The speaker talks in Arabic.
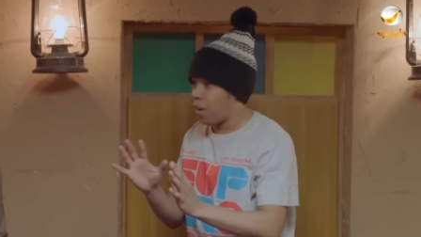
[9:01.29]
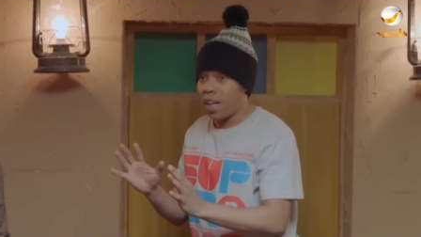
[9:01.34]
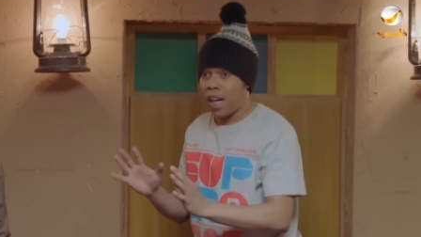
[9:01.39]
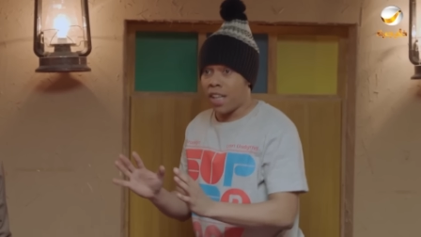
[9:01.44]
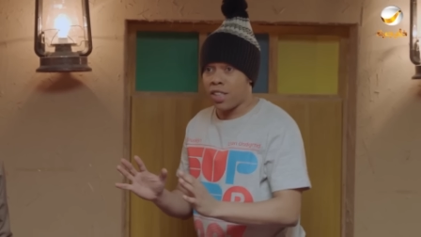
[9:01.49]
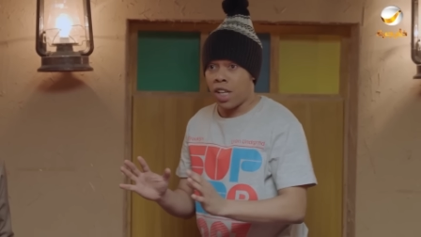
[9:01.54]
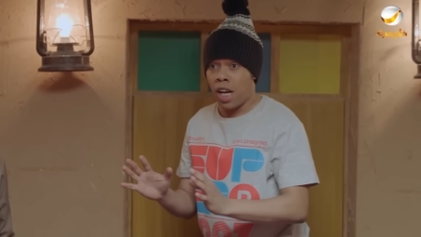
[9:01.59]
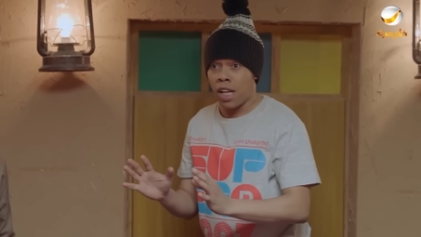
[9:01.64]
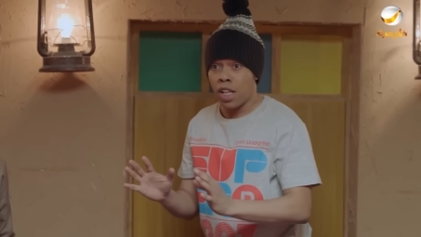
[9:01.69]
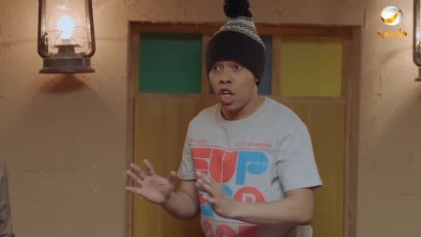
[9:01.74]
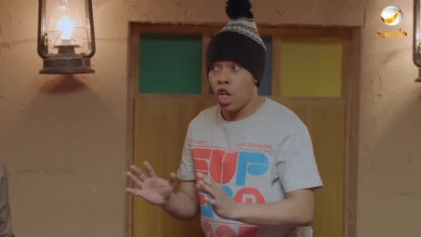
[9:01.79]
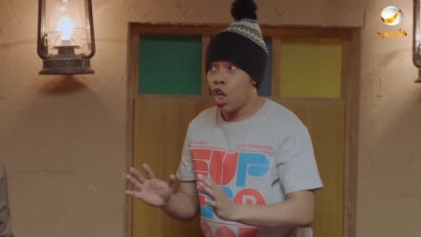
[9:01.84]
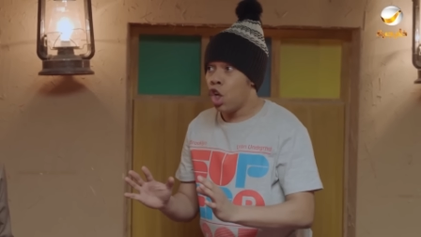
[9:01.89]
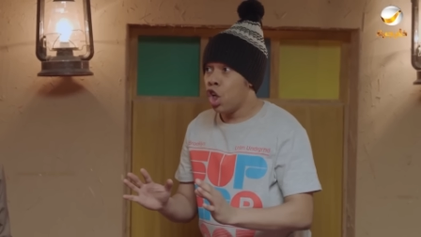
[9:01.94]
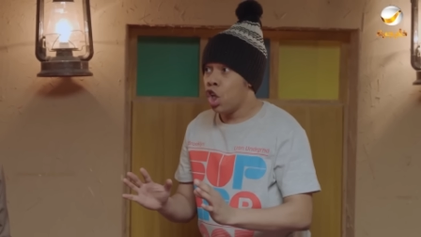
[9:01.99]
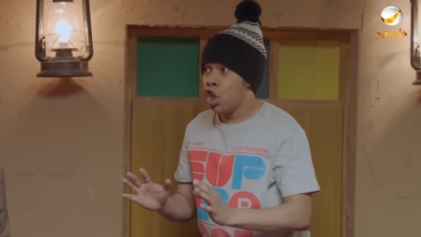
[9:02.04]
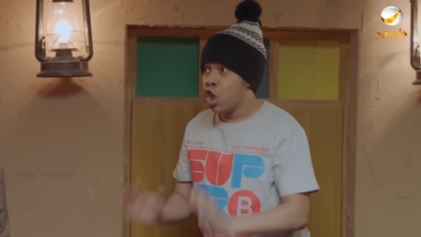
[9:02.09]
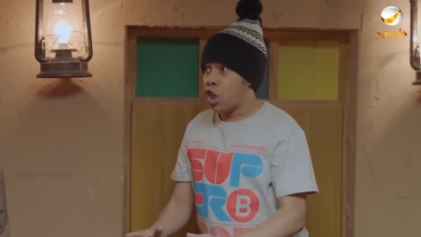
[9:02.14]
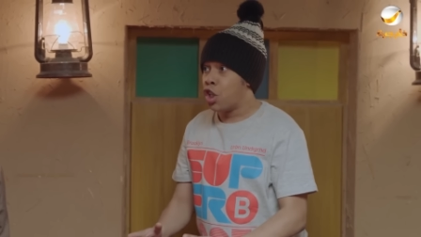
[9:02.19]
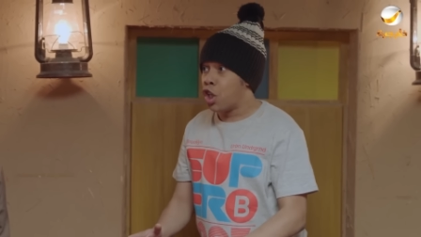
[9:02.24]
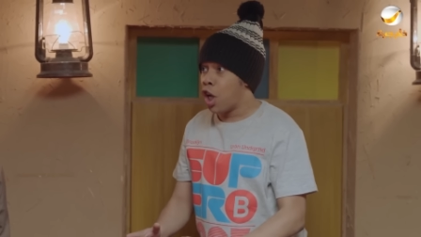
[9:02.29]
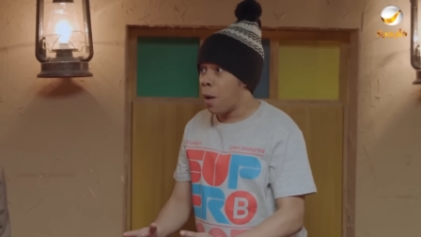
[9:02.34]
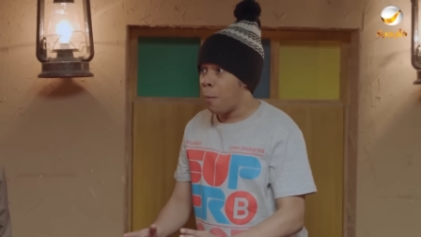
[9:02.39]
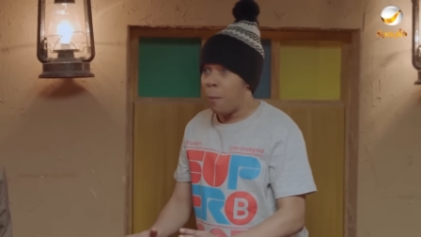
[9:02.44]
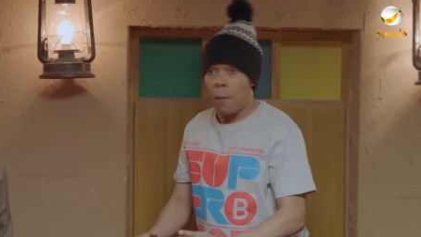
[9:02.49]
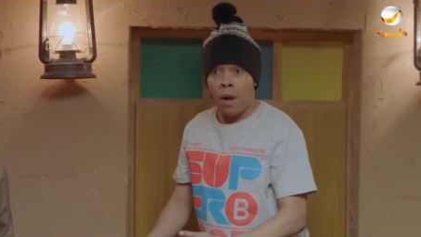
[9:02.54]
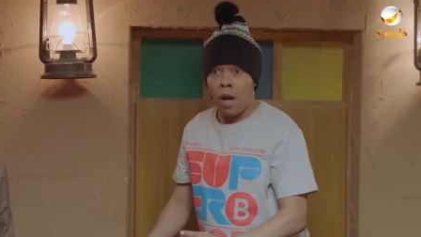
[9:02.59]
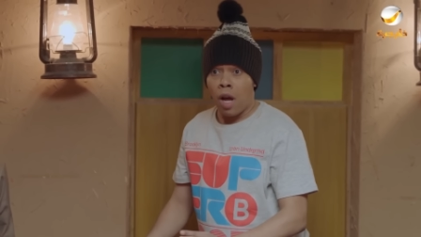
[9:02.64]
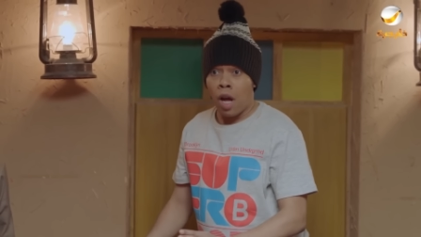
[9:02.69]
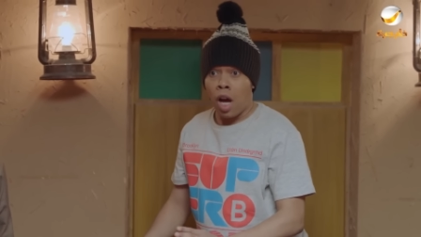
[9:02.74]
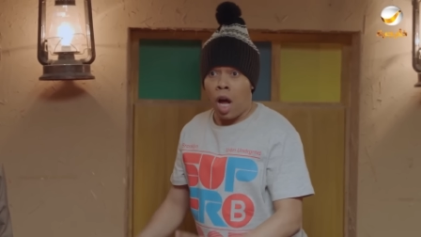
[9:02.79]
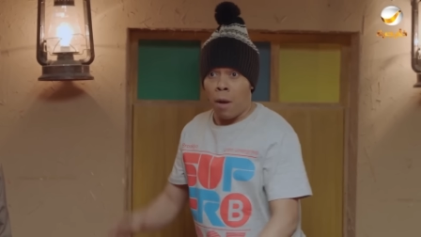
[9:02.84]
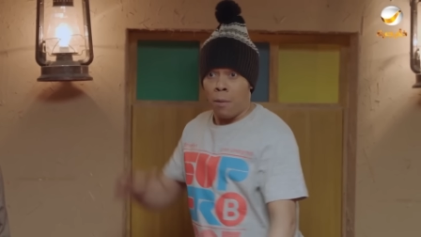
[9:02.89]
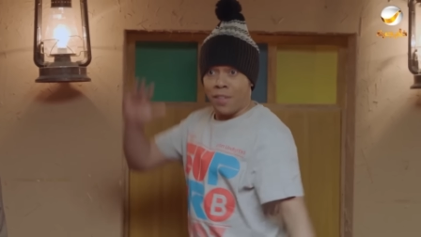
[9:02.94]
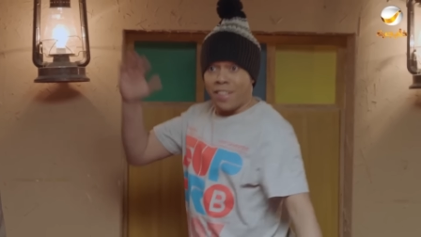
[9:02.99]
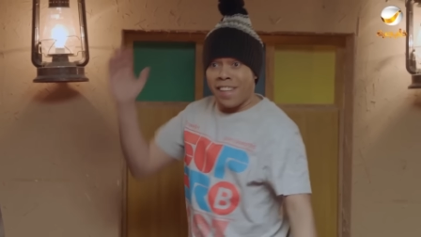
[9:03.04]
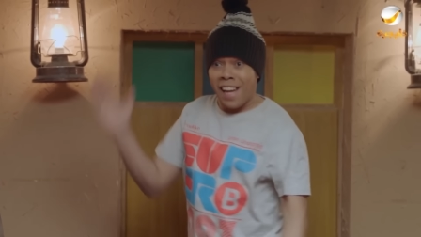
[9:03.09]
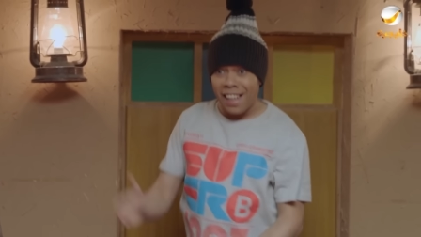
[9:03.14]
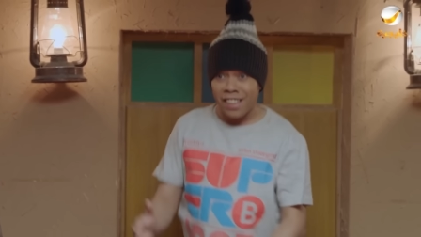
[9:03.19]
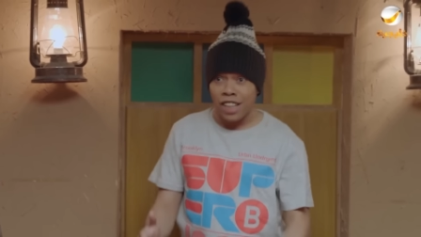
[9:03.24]
فقاسات نجيب
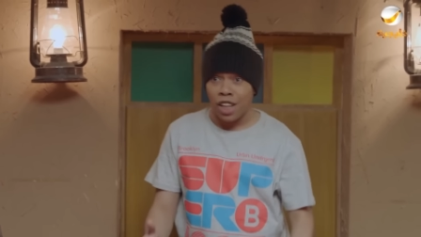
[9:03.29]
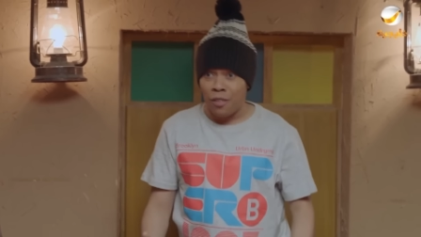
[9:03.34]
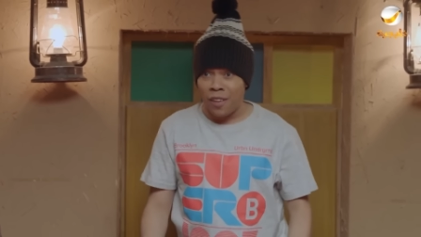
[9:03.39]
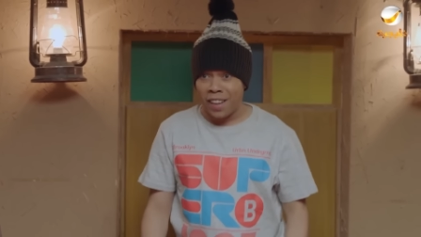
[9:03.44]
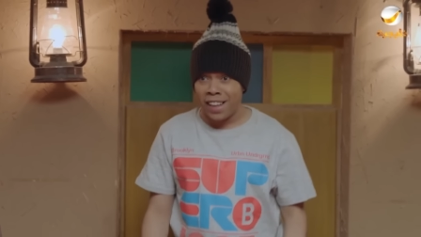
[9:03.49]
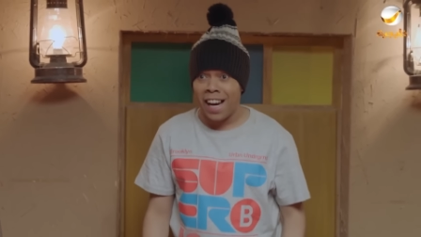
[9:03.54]
15